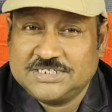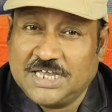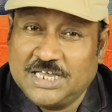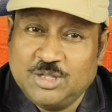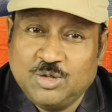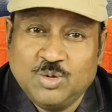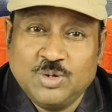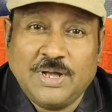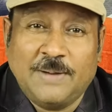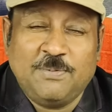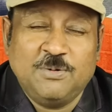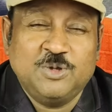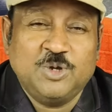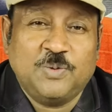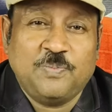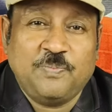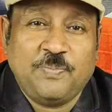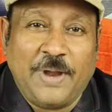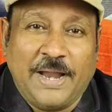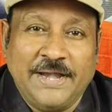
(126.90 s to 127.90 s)
সেই
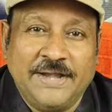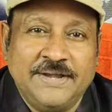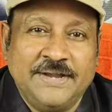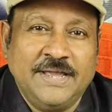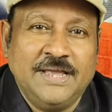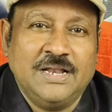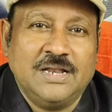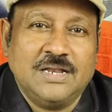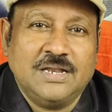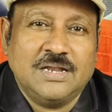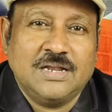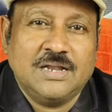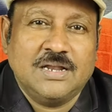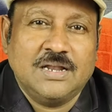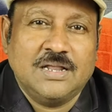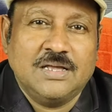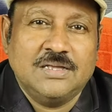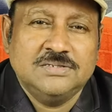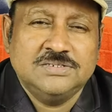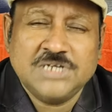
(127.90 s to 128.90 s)
দুর্গাপুজোর প্যান্ডেল
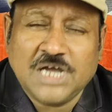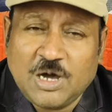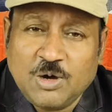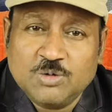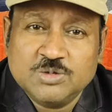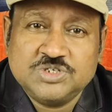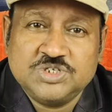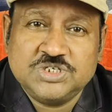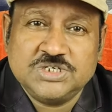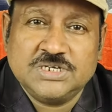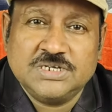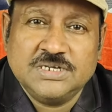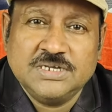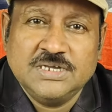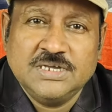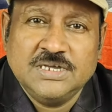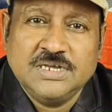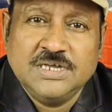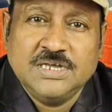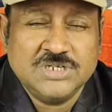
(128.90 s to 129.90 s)
যা হচ্ছে
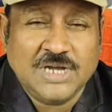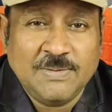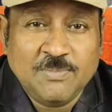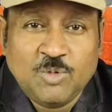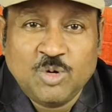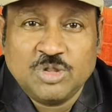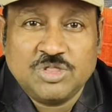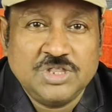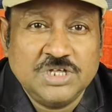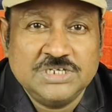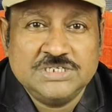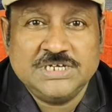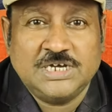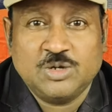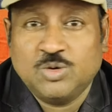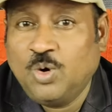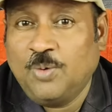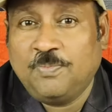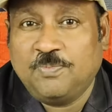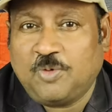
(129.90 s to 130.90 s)
যা মূর্তি যা
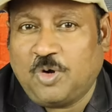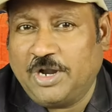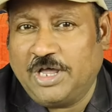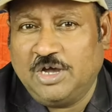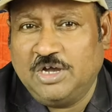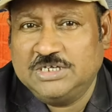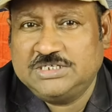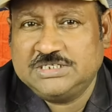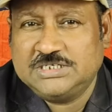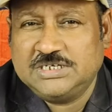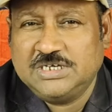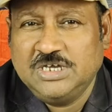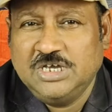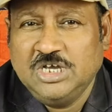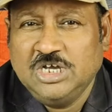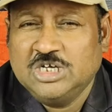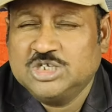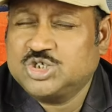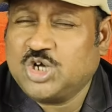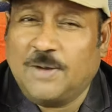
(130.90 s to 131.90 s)
রূপ করা হয়েছে
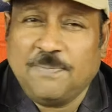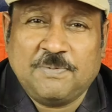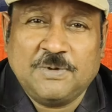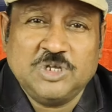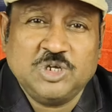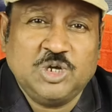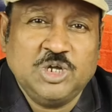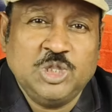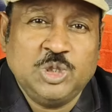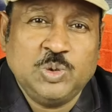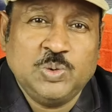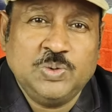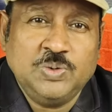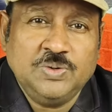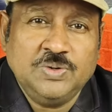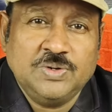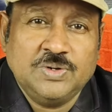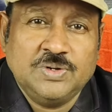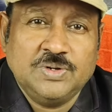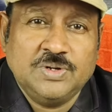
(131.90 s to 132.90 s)
সব কিছু কিন্তু
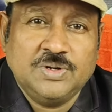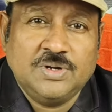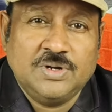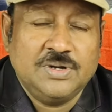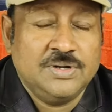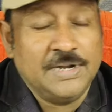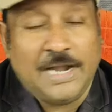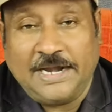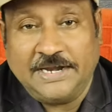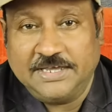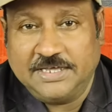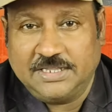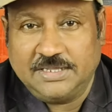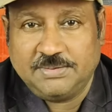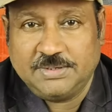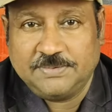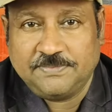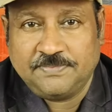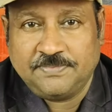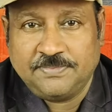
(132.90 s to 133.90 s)
নাড়িয়ে
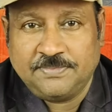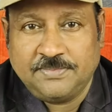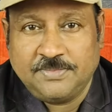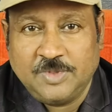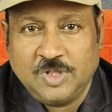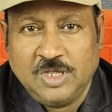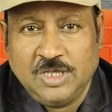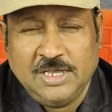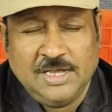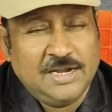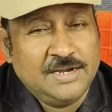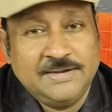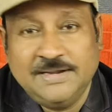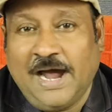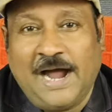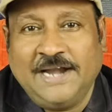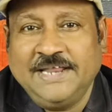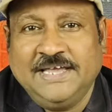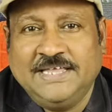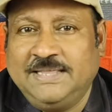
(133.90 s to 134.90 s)
দেবে
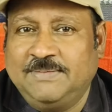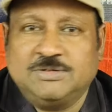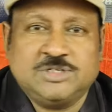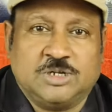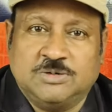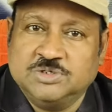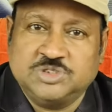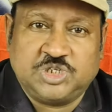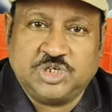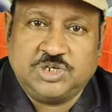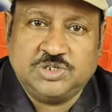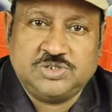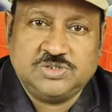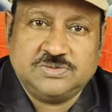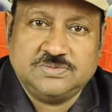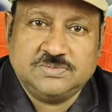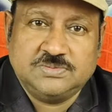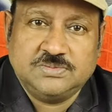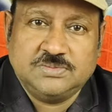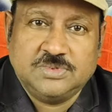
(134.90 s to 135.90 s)
নাড়িয়ে দেবে সমস্ত কিছু
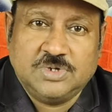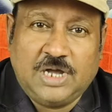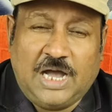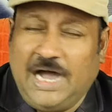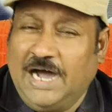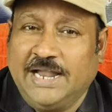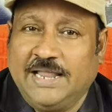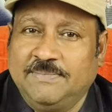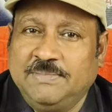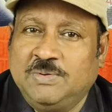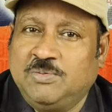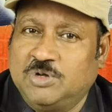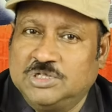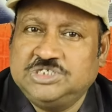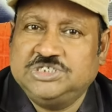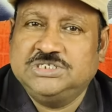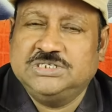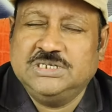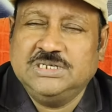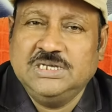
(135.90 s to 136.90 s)
আর আমি
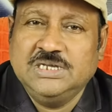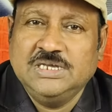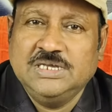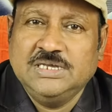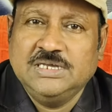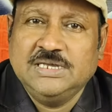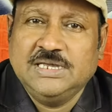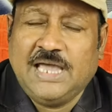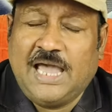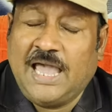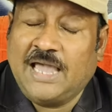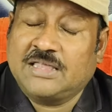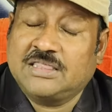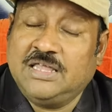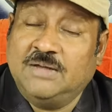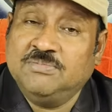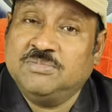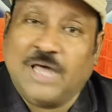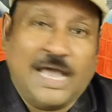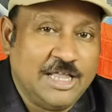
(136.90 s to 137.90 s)
বলছি
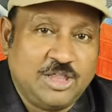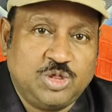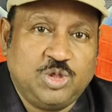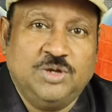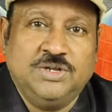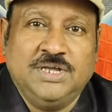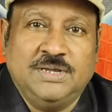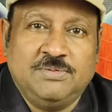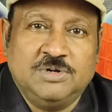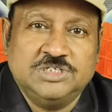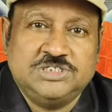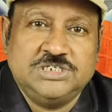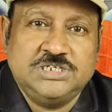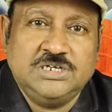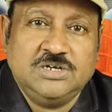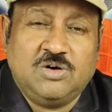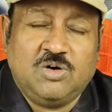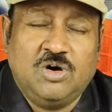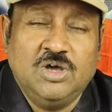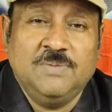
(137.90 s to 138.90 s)
একদম দায়িত্ব নিয়ে বলছি
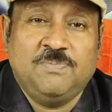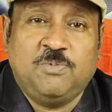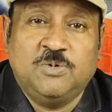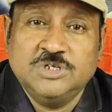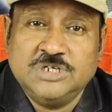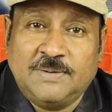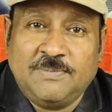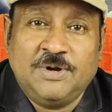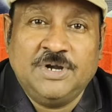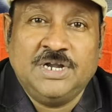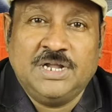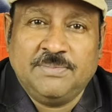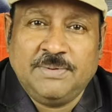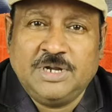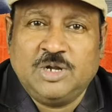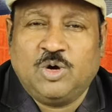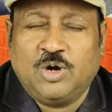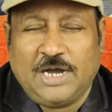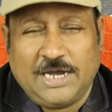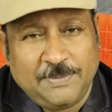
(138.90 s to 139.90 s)
ওই পূজা
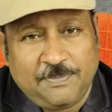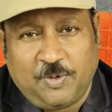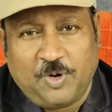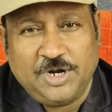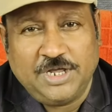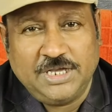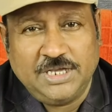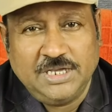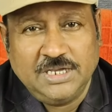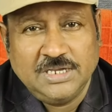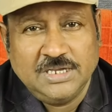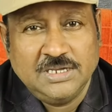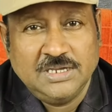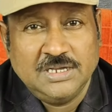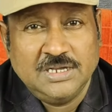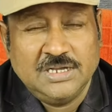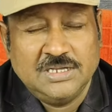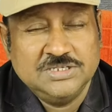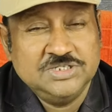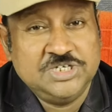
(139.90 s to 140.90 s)
মণ্ডপে ঢোকার পরে
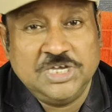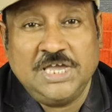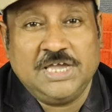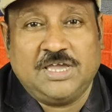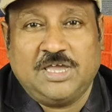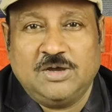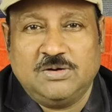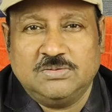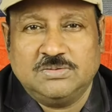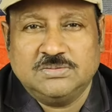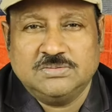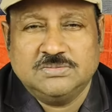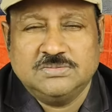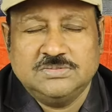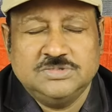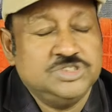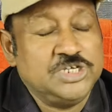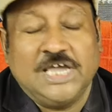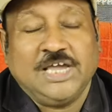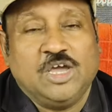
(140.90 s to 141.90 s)
যে কেউ
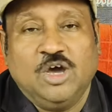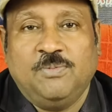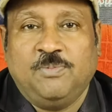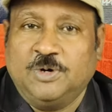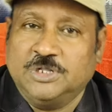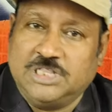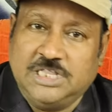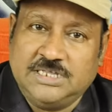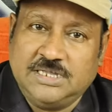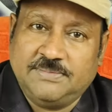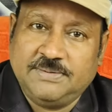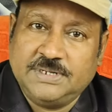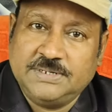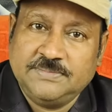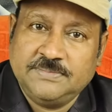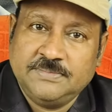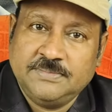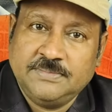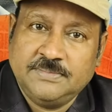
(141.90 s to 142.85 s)
যে কেউ বদলে যাবেন